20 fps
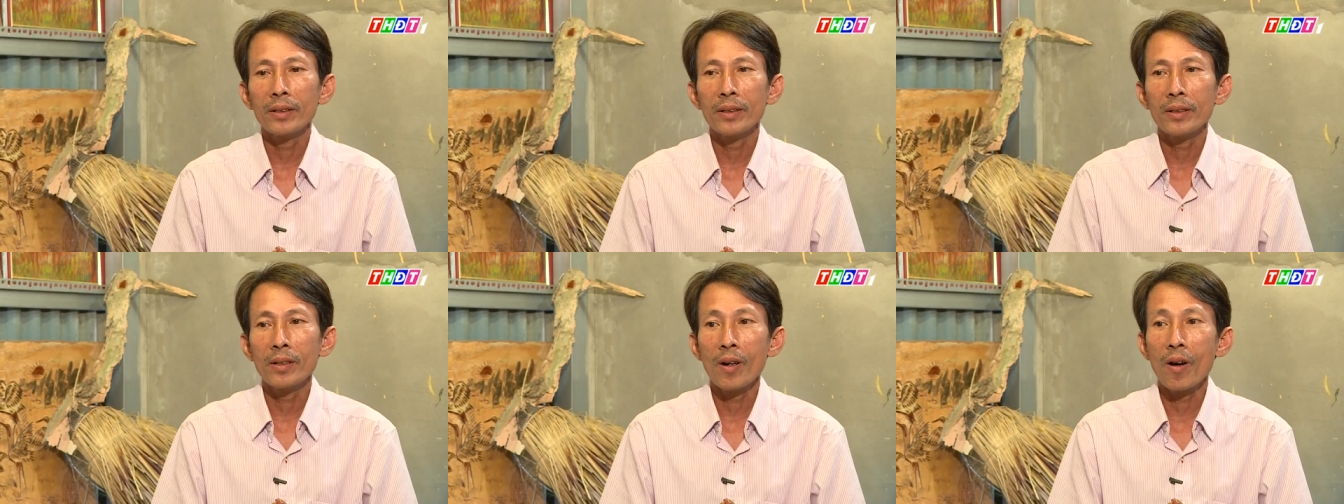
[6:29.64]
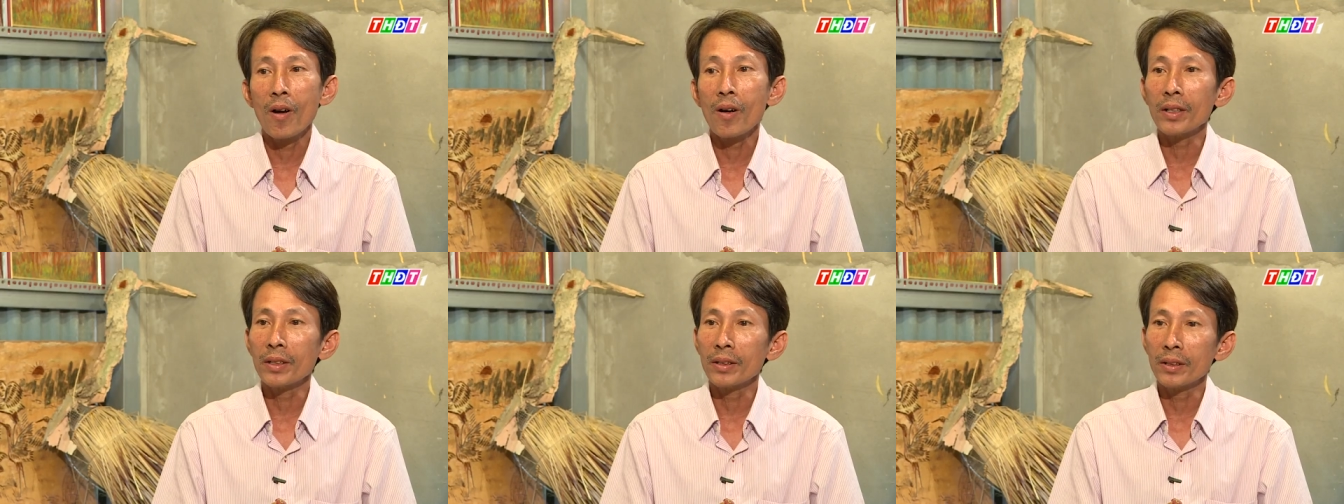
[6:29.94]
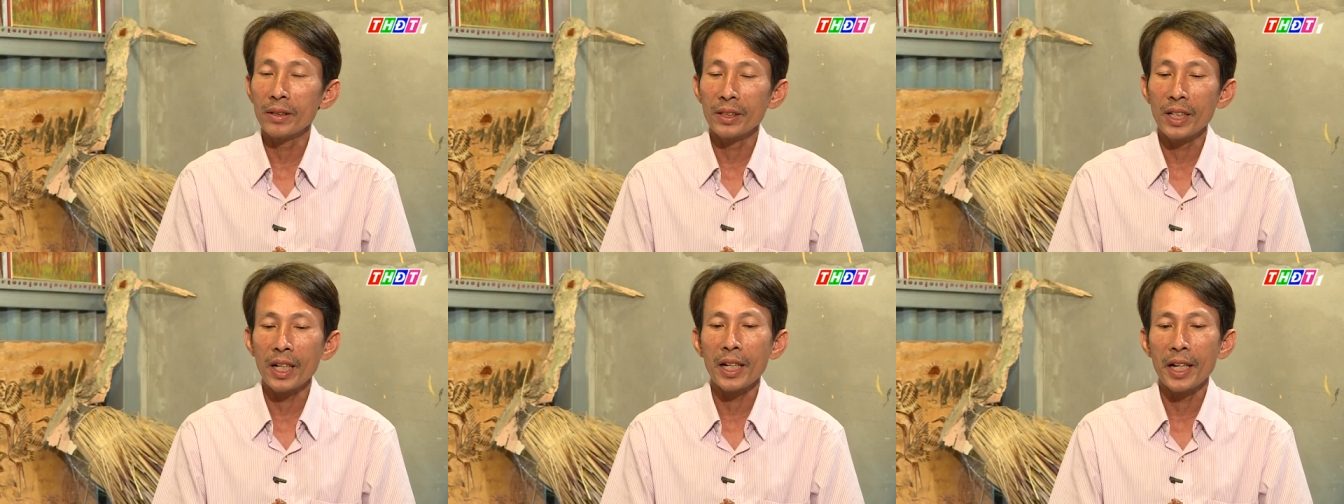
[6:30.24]
nó hót
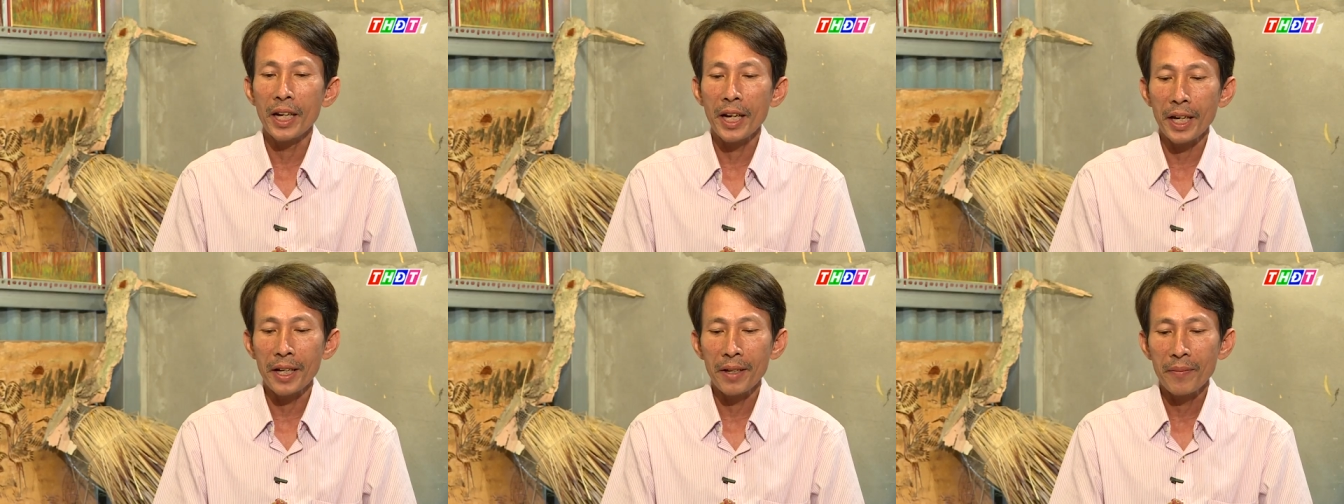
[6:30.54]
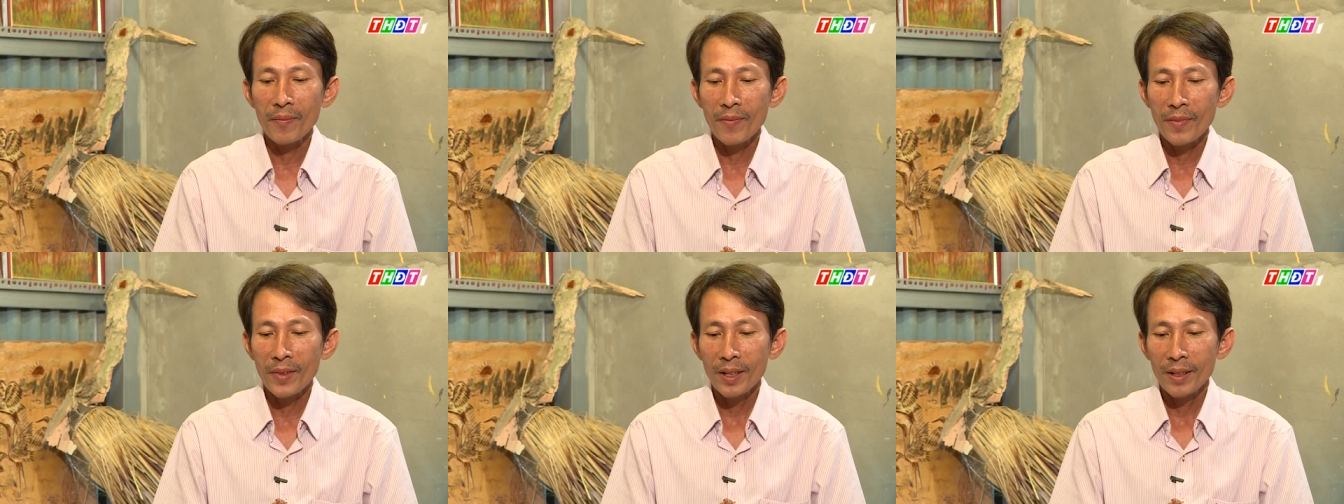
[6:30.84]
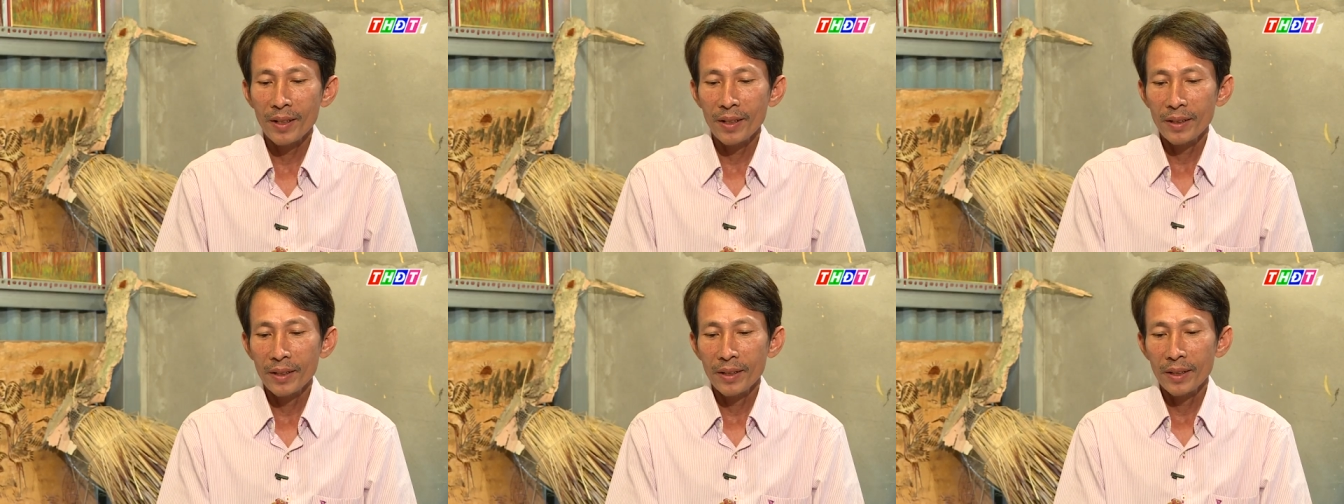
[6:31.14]
rất là hay,
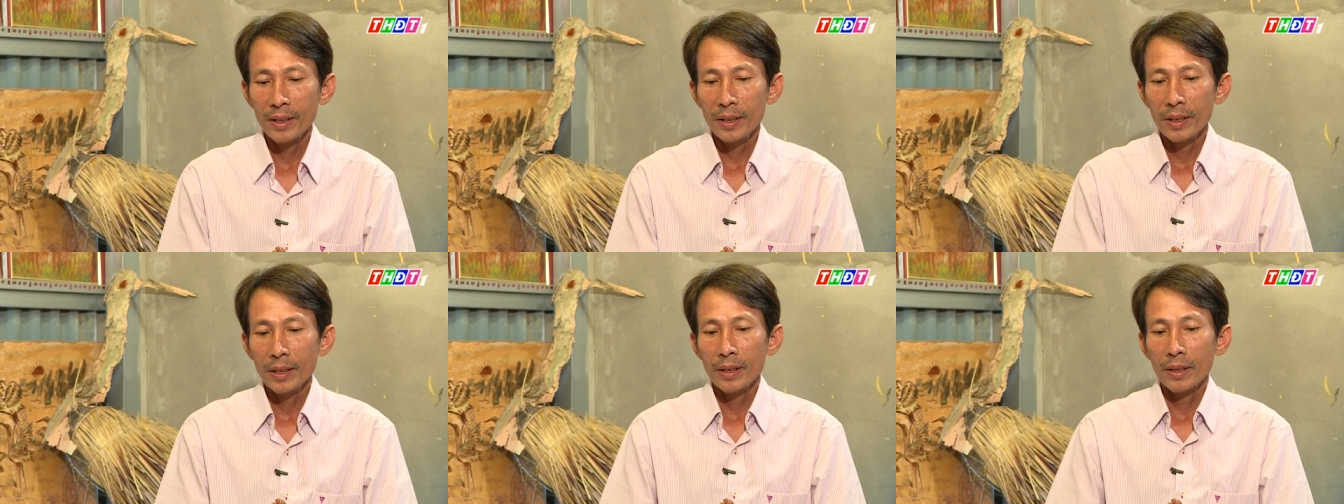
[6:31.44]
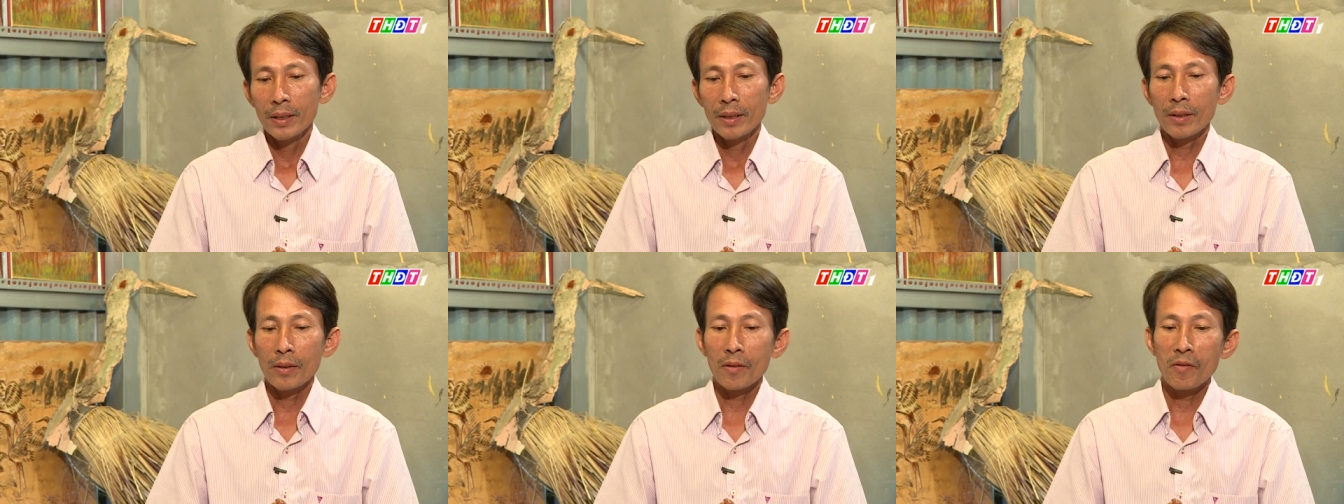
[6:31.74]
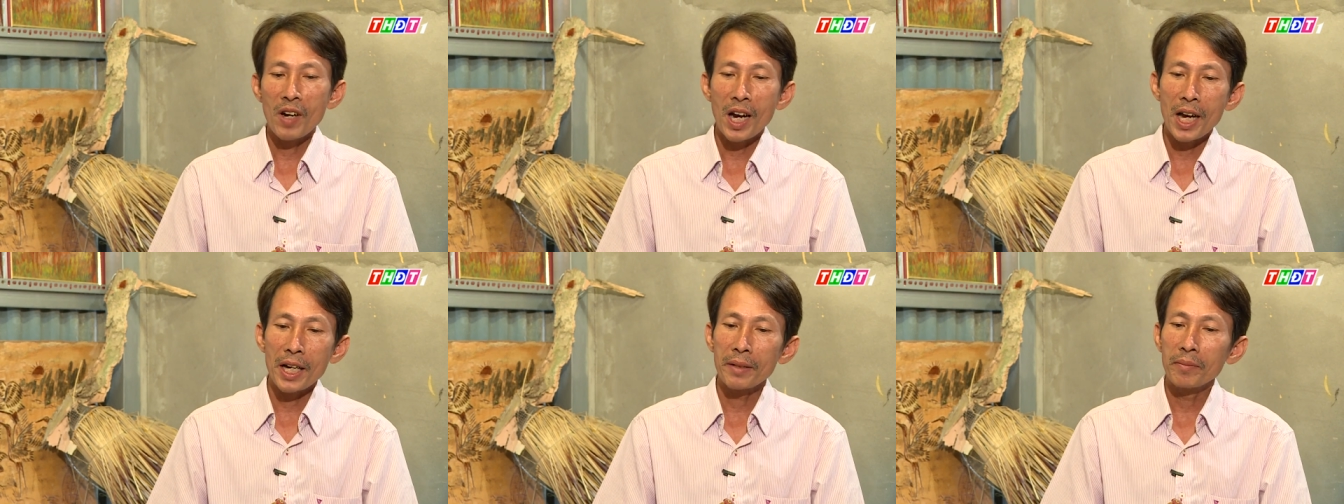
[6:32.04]
nó
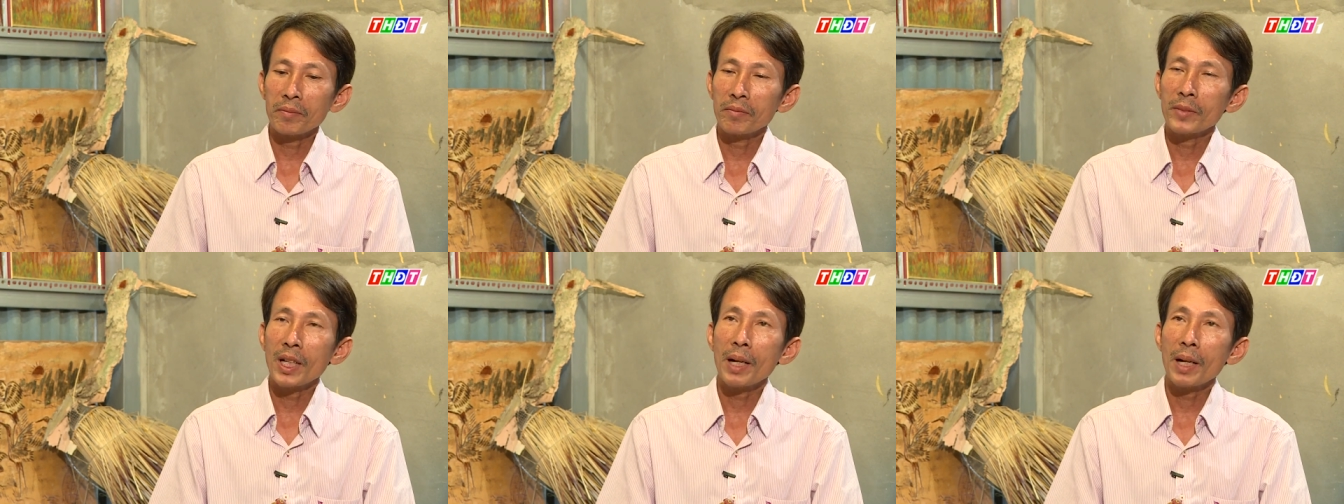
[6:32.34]
vang lắm.